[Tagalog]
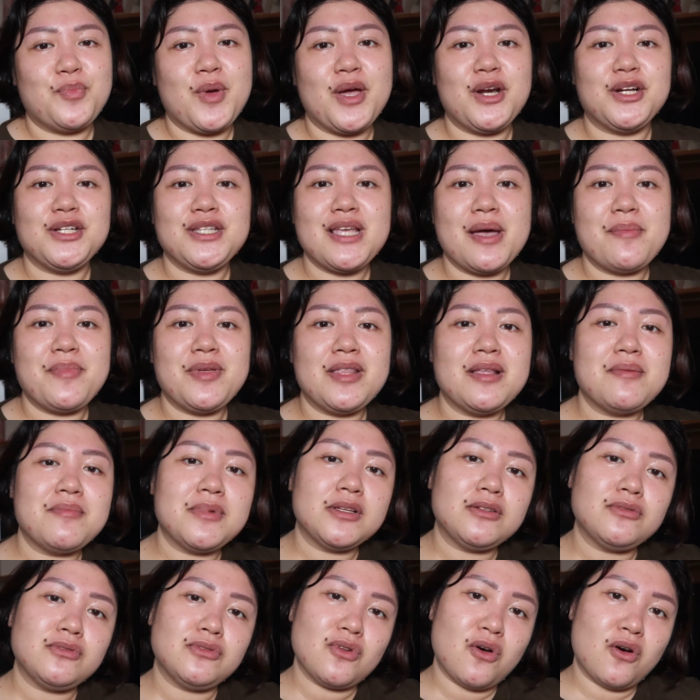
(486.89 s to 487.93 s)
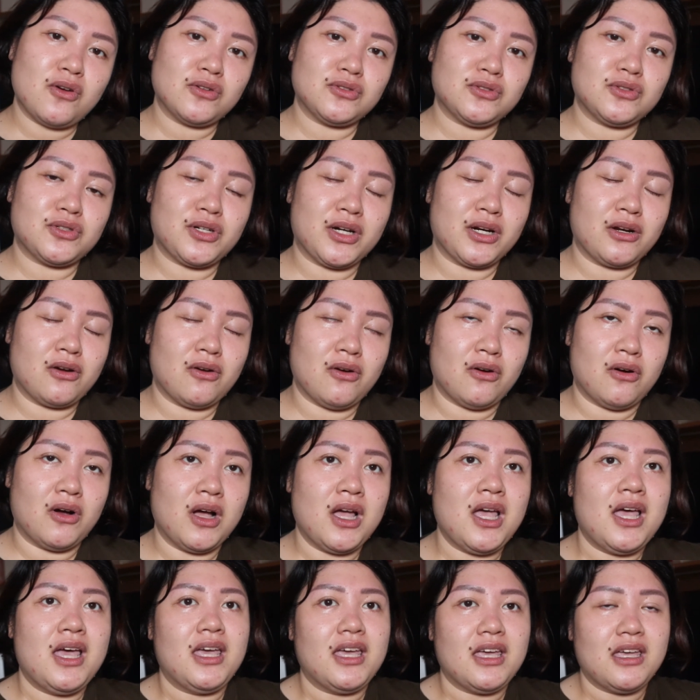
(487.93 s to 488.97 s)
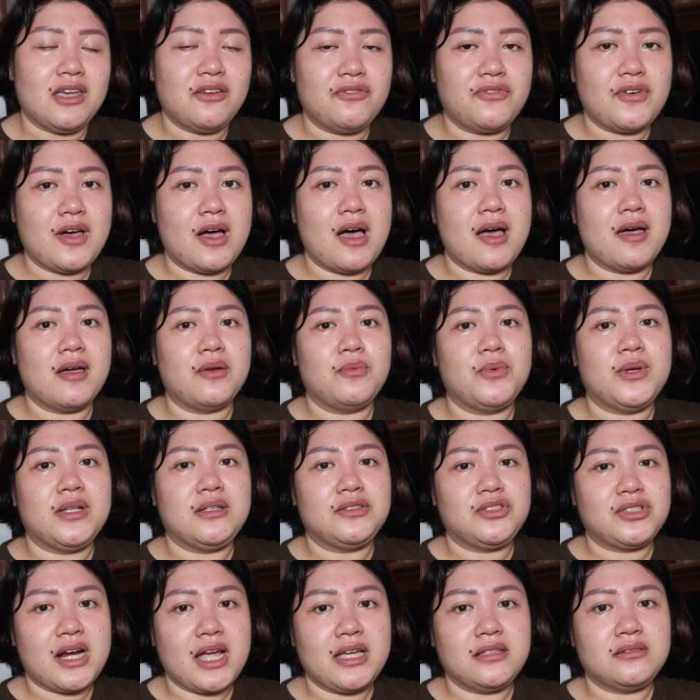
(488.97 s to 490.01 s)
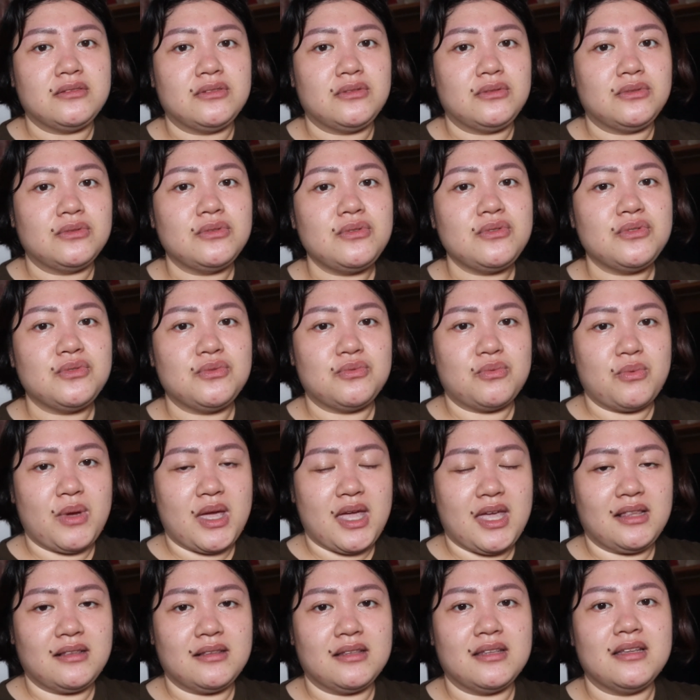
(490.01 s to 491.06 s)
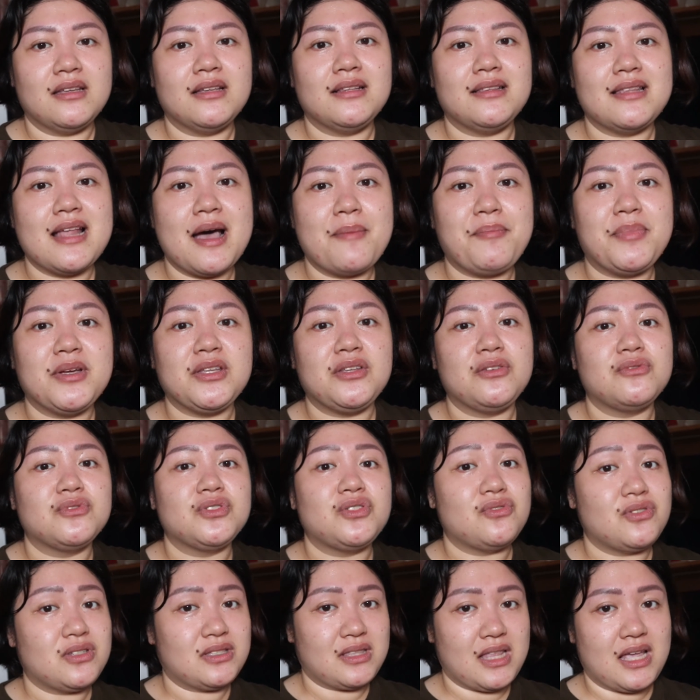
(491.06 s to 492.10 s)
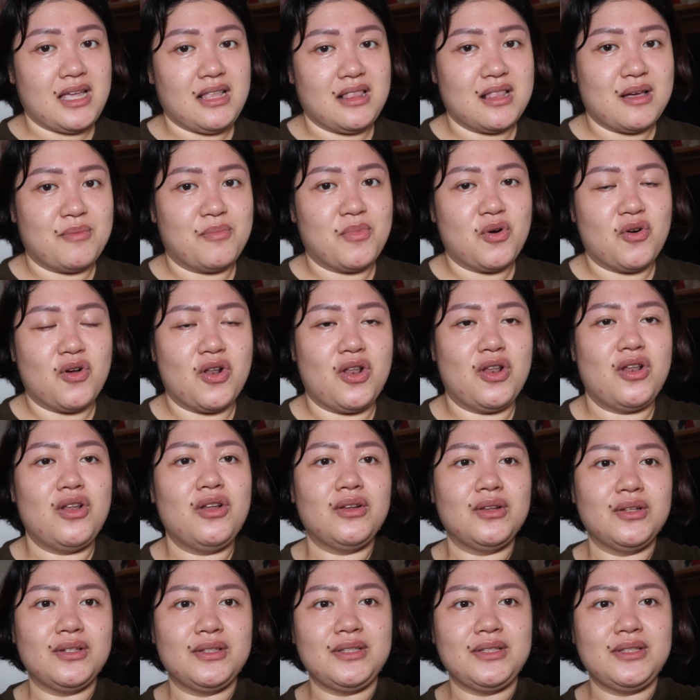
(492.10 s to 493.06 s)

Pero sabi naman ng doctor ko, if I will try to lose weight, dapat yung sustainable.